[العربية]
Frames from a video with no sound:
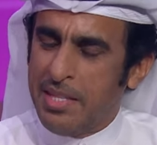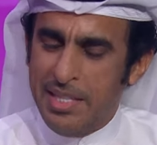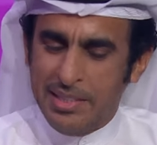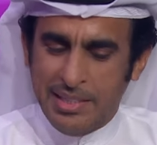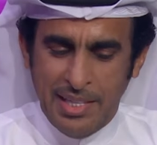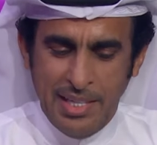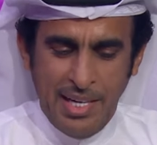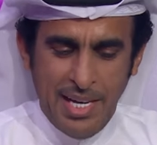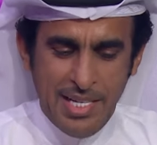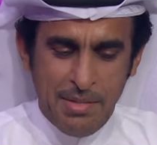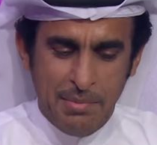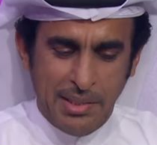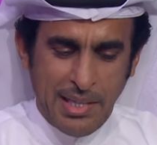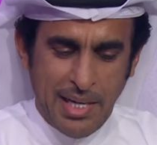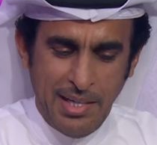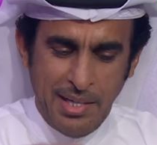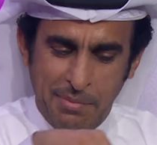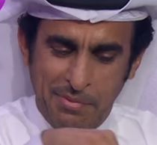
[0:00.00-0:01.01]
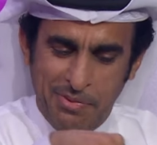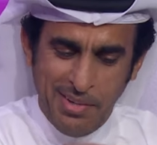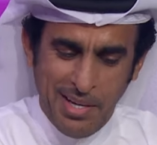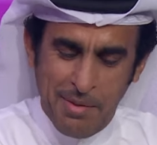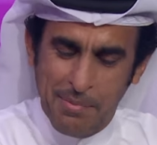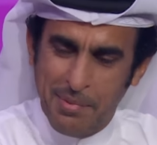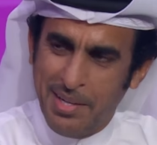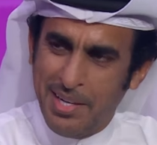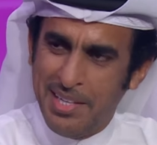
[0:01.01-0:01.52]
قضيه اني لازم تخلي
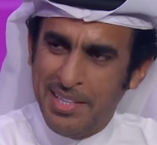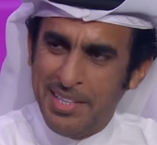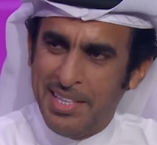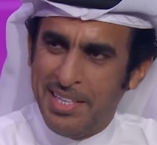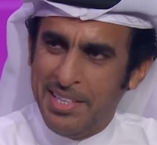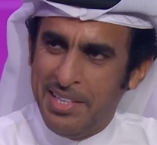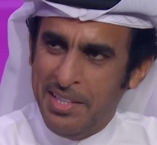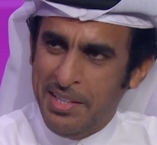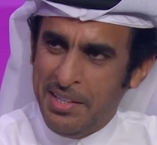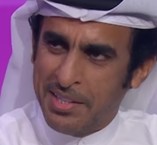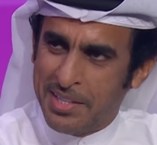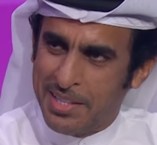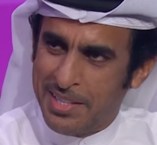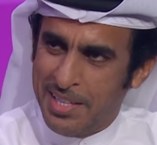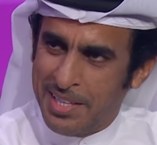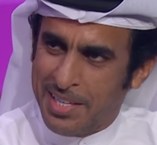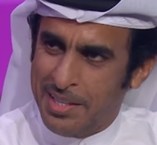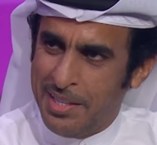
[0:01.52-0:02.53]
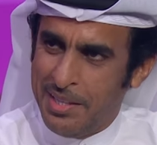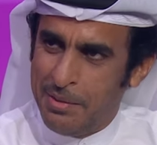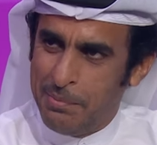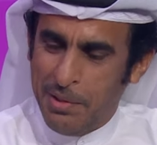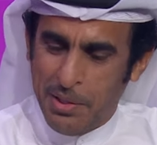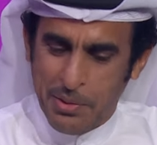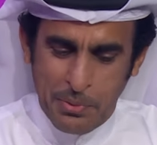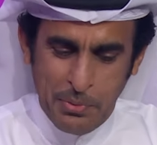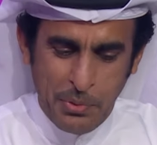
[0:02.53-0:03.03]
فيها ماي لان الحكاك هذا
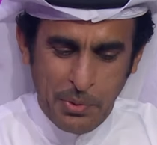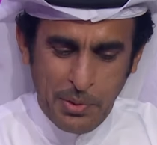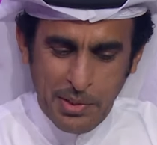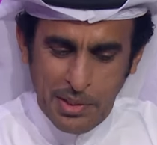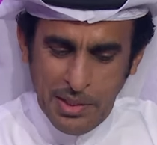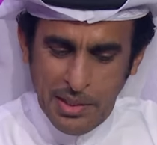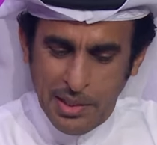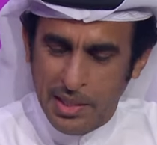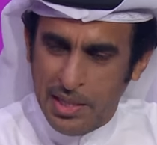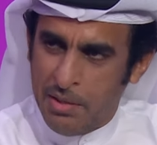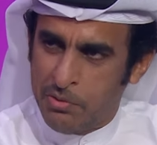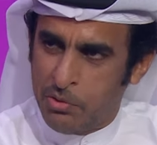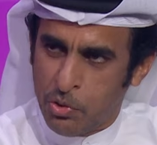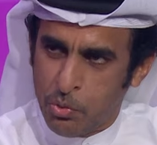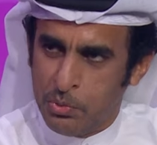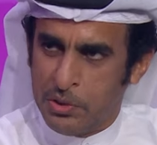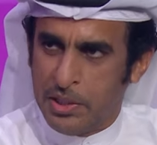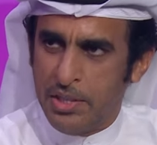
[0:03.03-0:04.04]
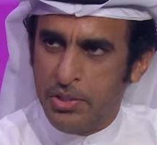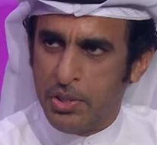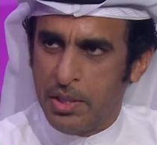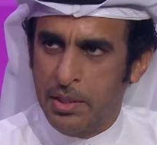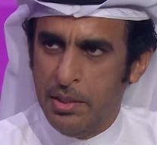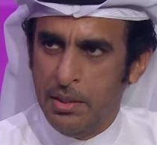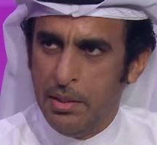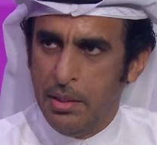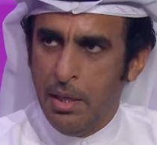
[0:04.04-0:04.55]
المحروق خلاص تروم
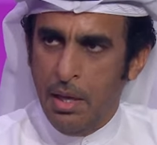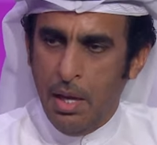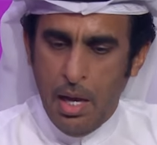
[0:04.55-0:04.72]
تقشره